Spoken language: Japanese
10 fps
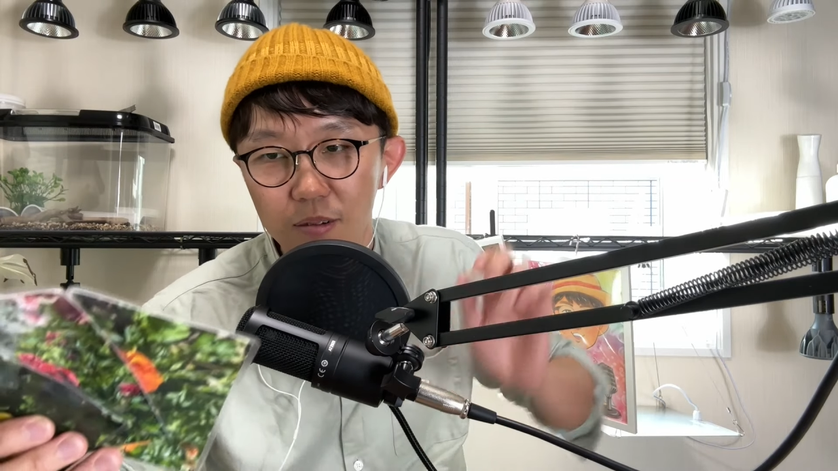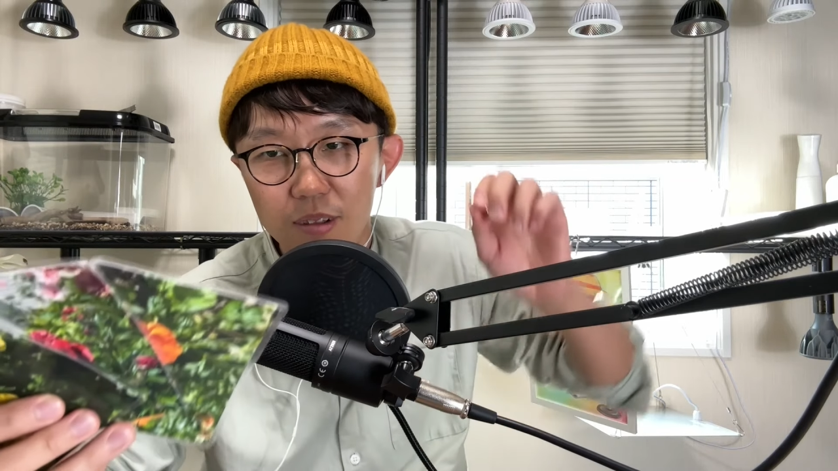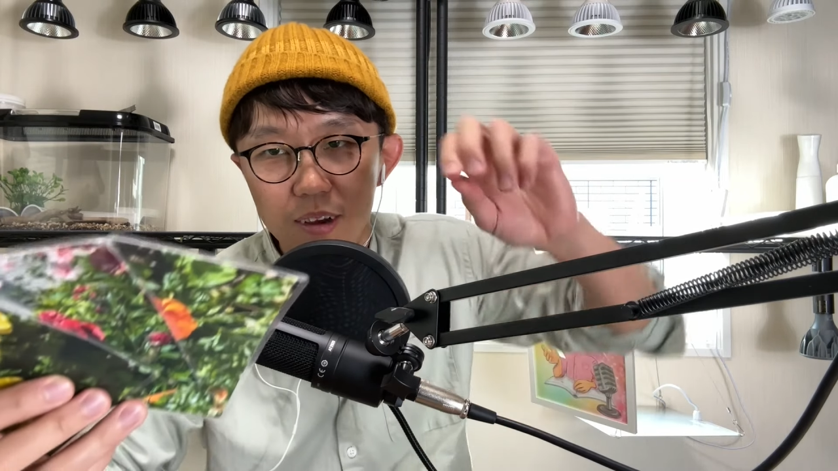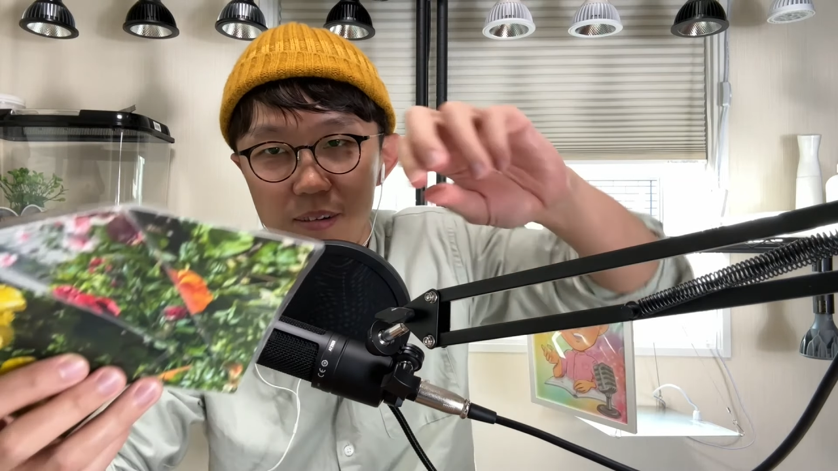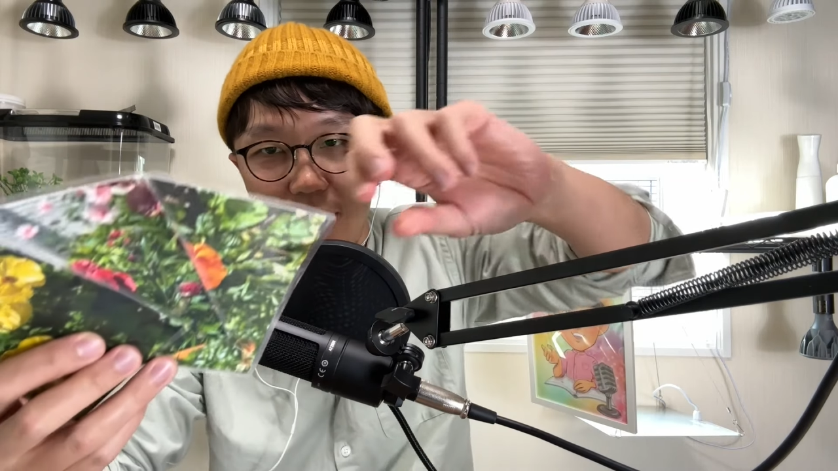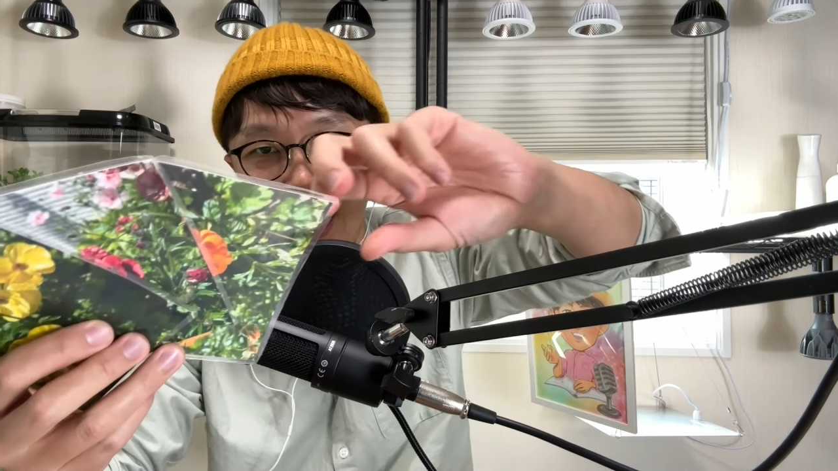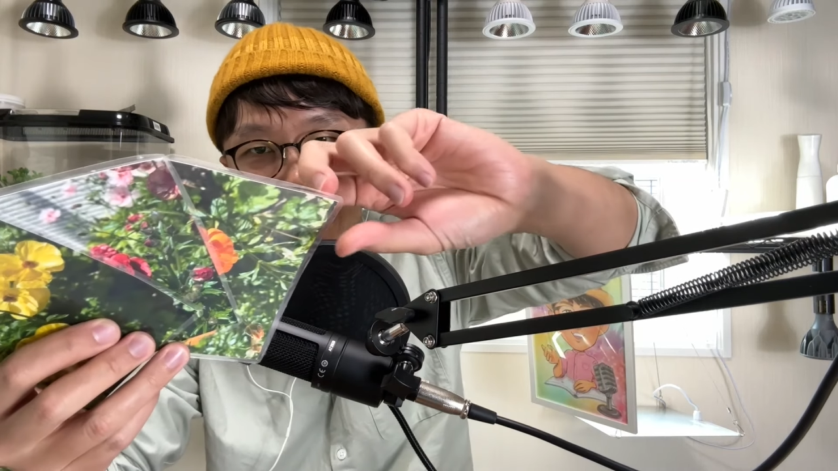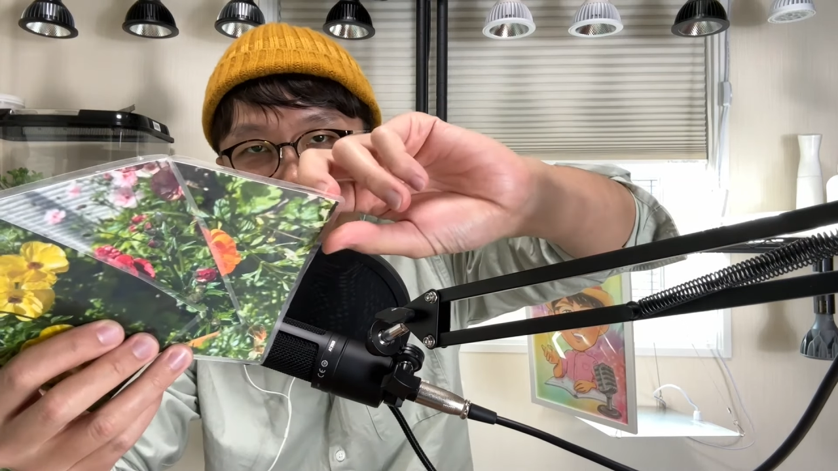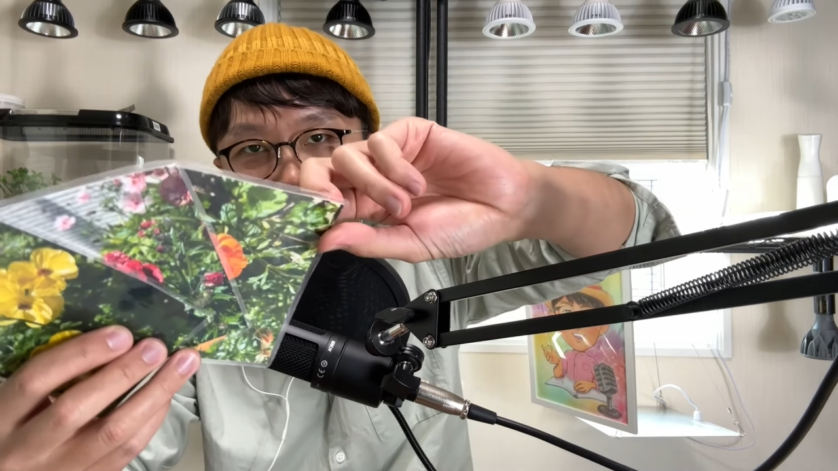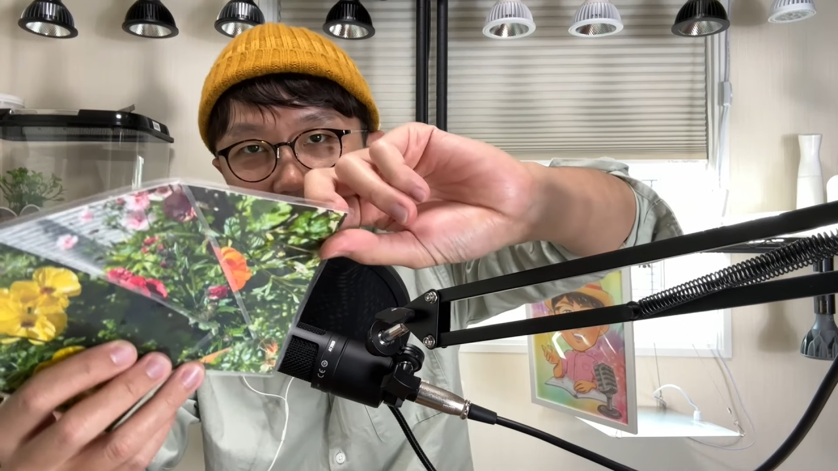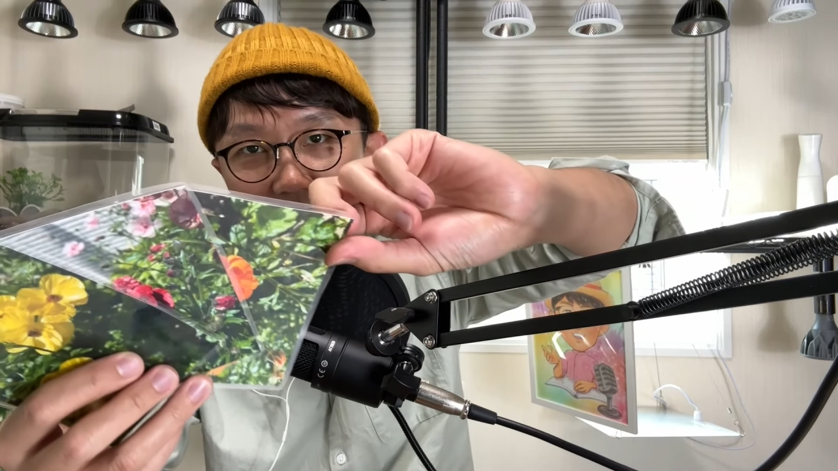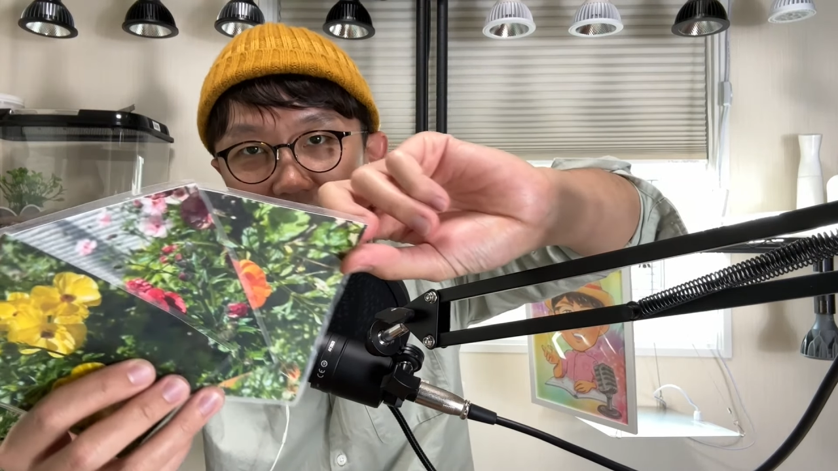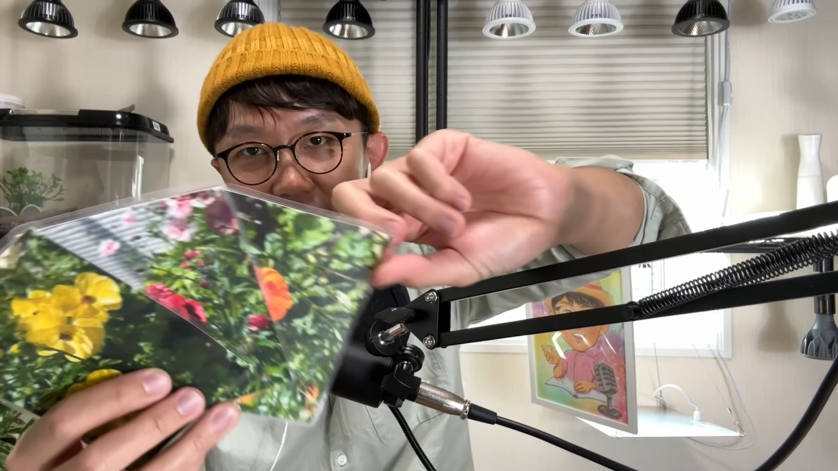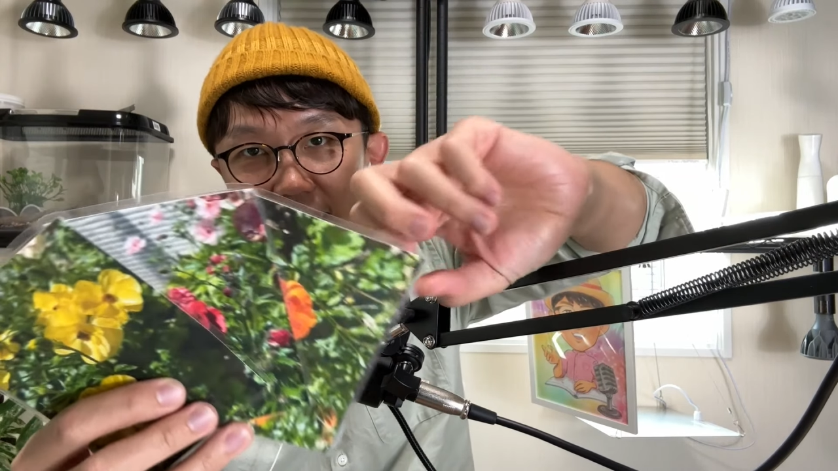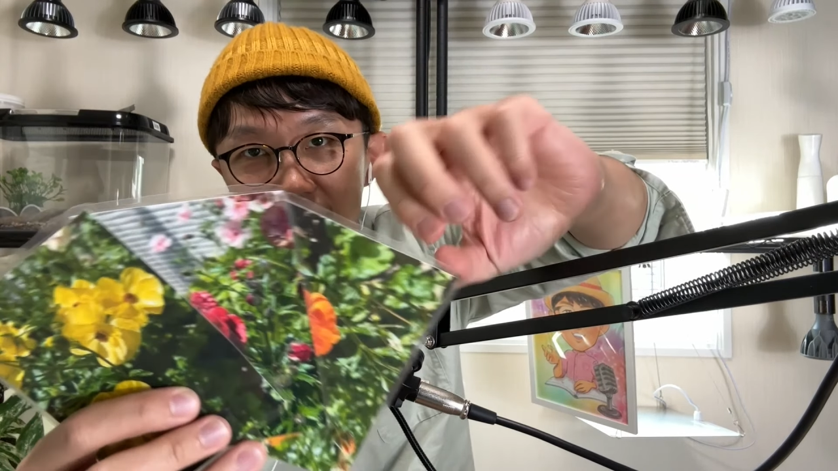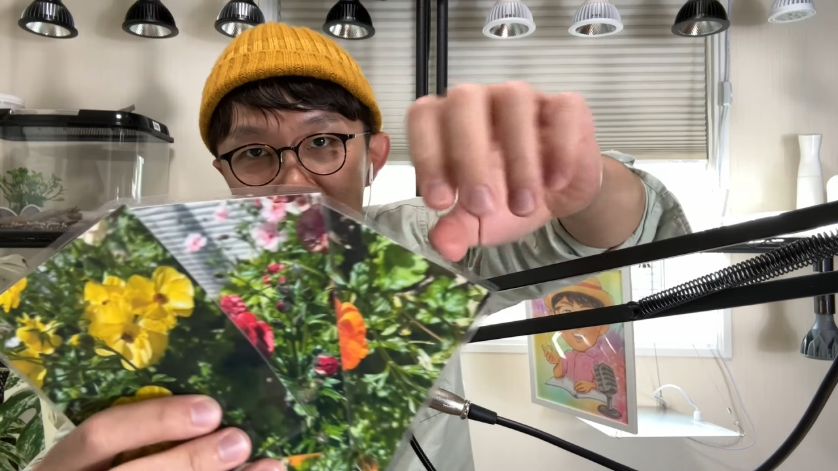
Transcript: こんな風な。で、